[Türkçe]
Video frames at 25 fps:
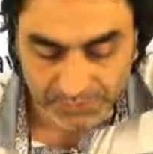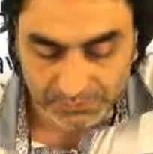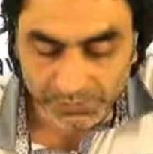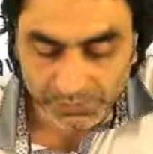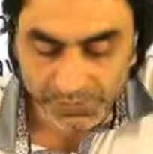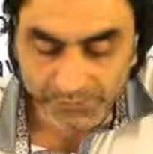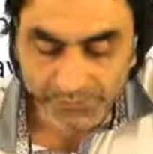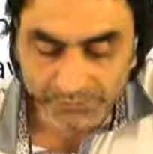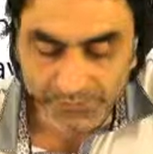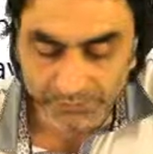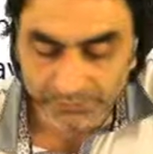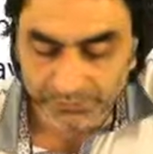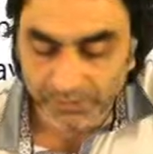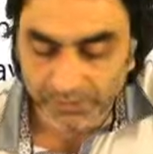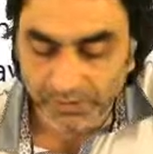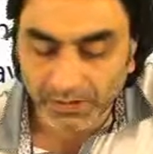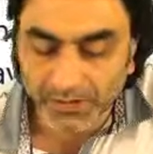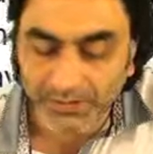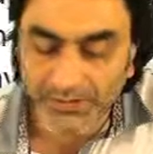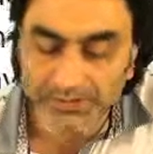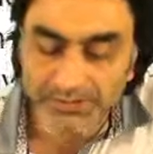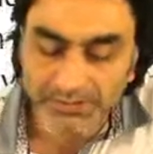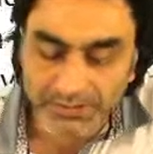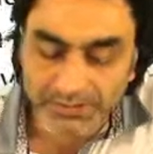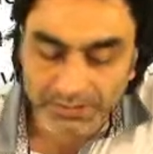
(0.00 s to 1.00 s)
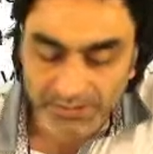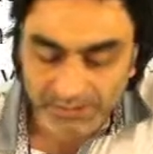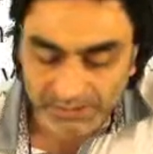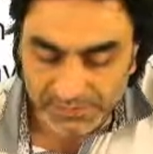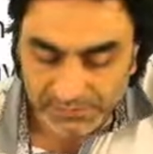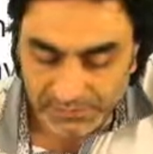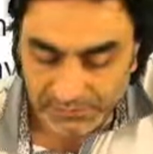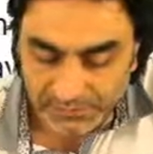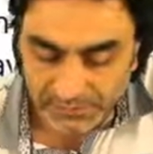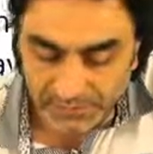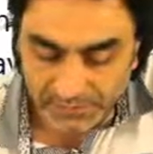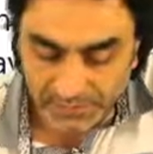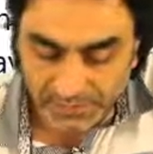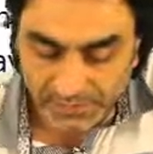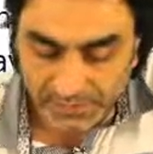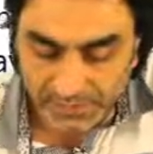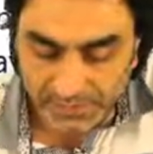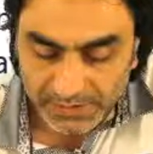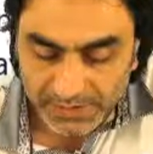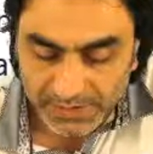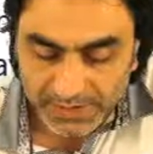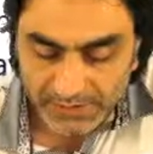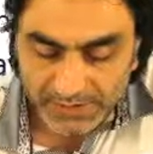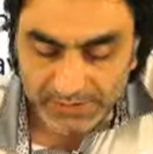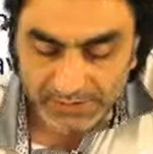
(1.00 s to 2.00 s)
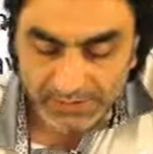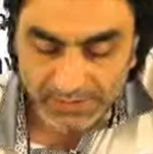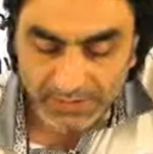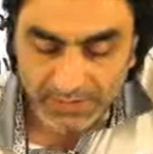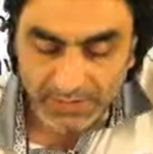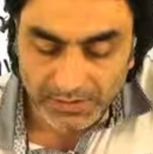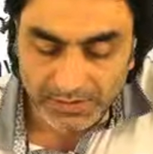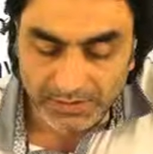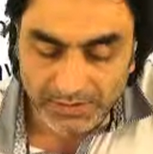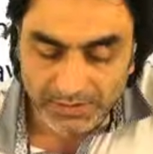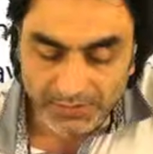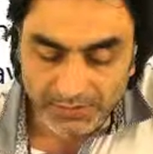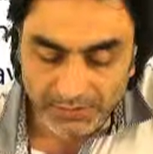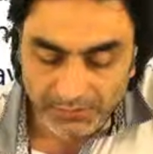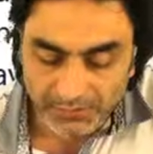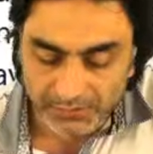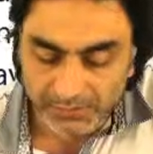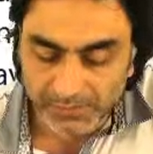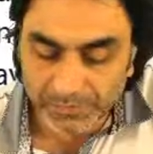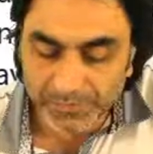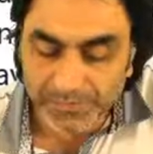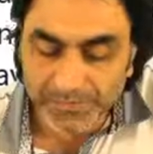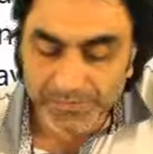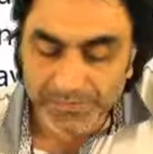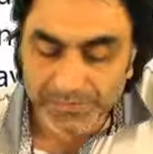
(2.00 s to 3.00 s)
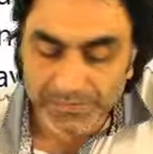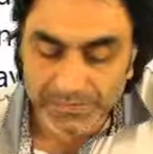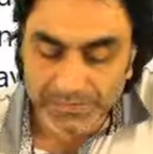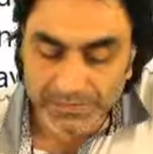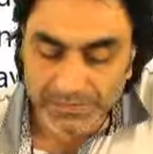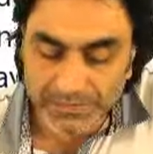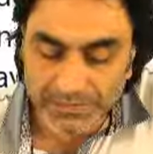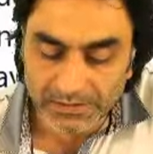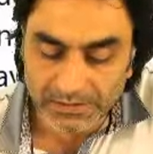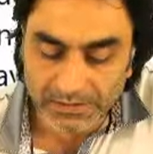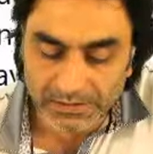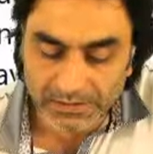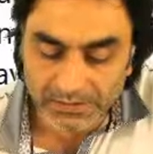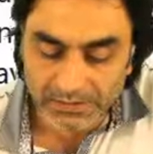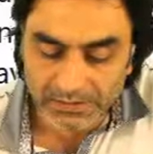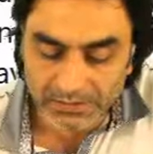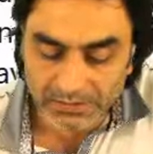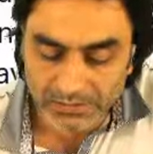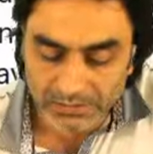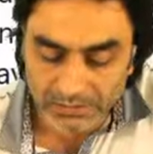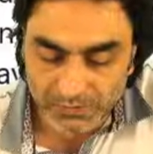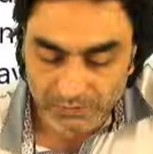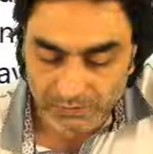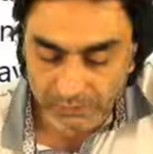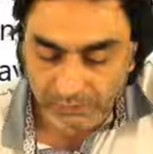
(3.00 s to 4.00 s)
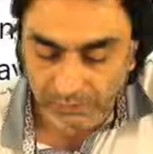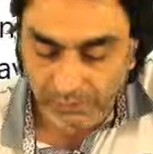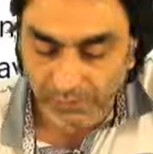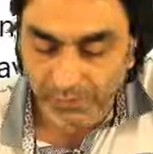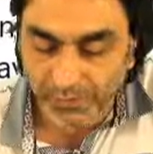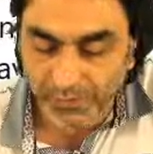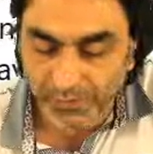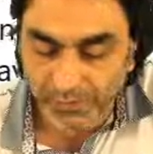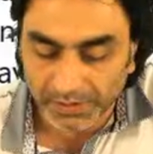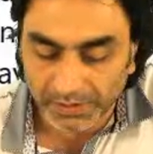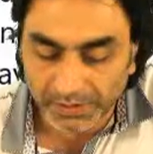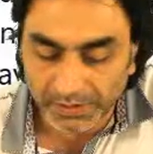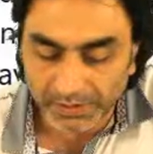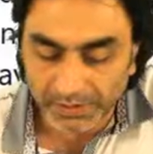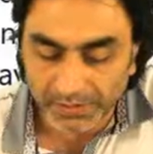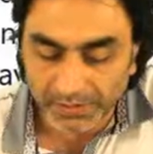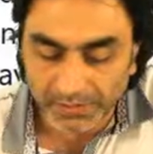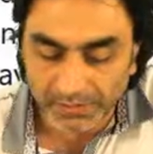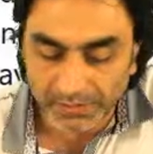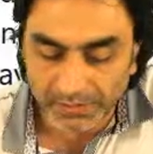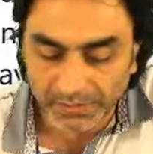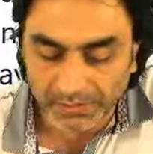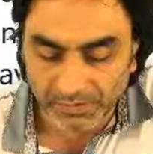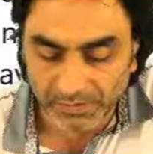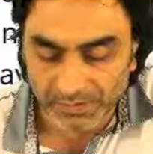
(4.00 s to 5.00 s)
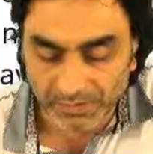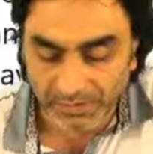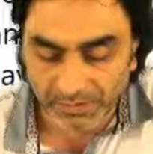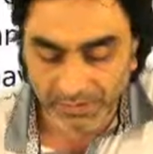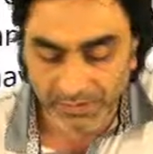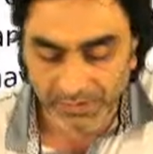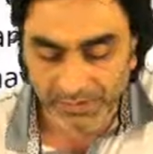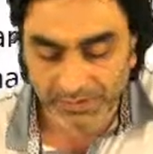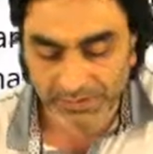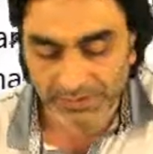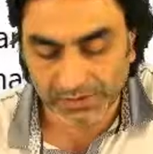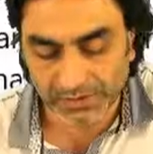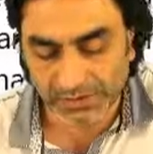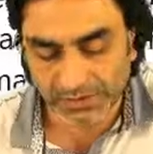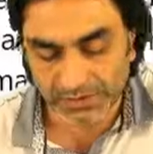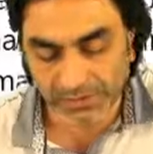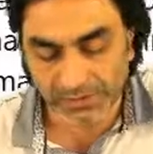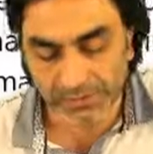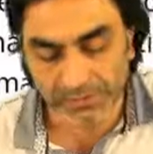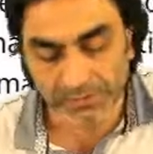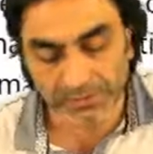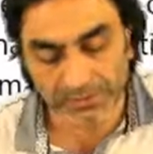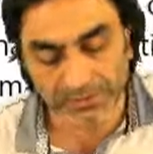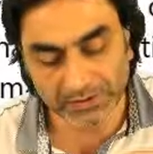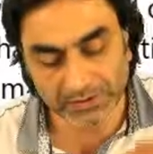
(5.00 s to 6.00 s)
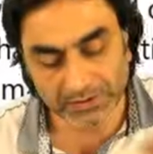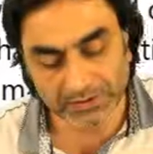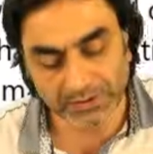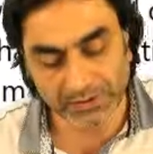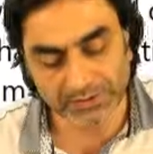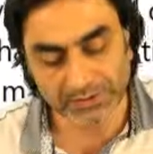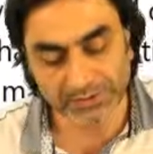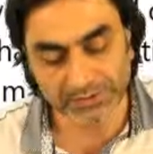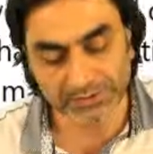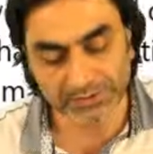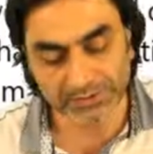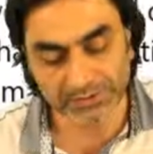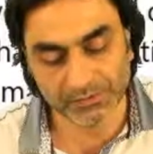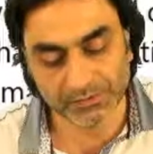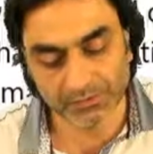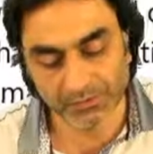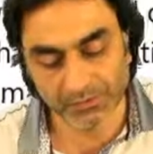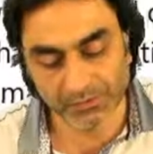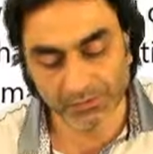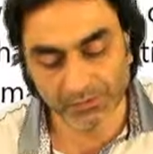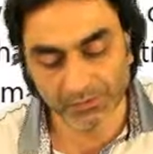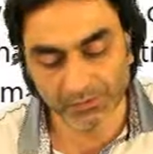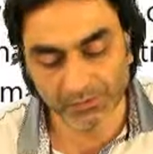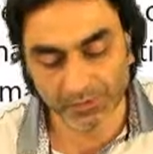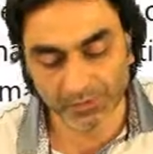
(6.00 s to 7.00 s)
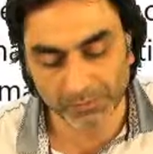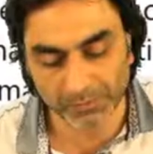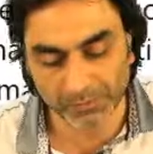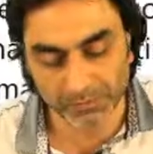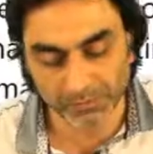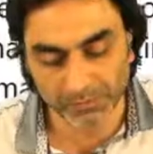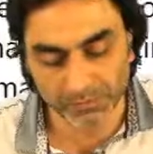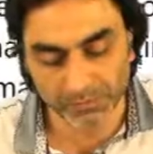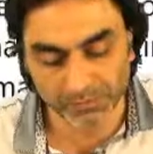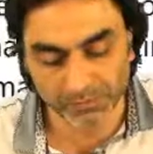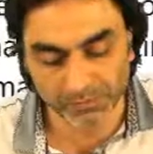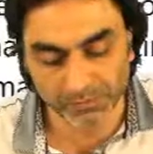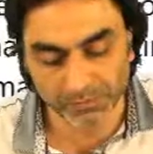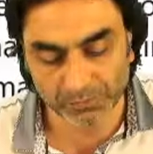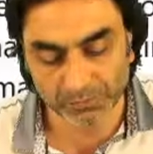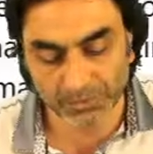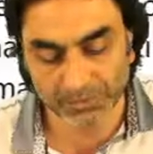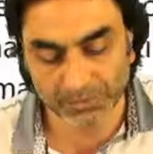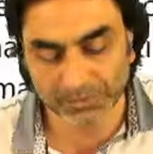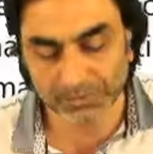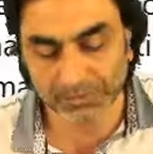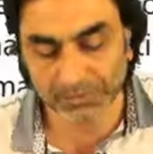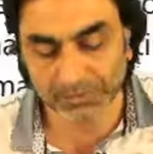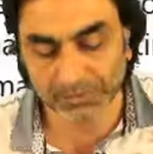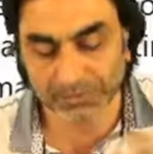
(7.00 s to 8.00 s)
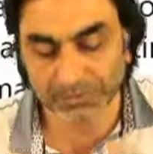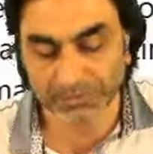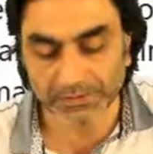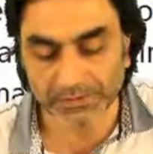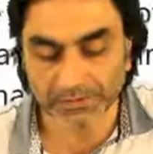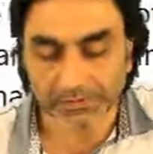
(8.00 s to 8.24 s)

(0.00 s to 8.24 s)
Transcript: And we have not transgressed ve biz zulme geçmedik, zulme başvurmadık.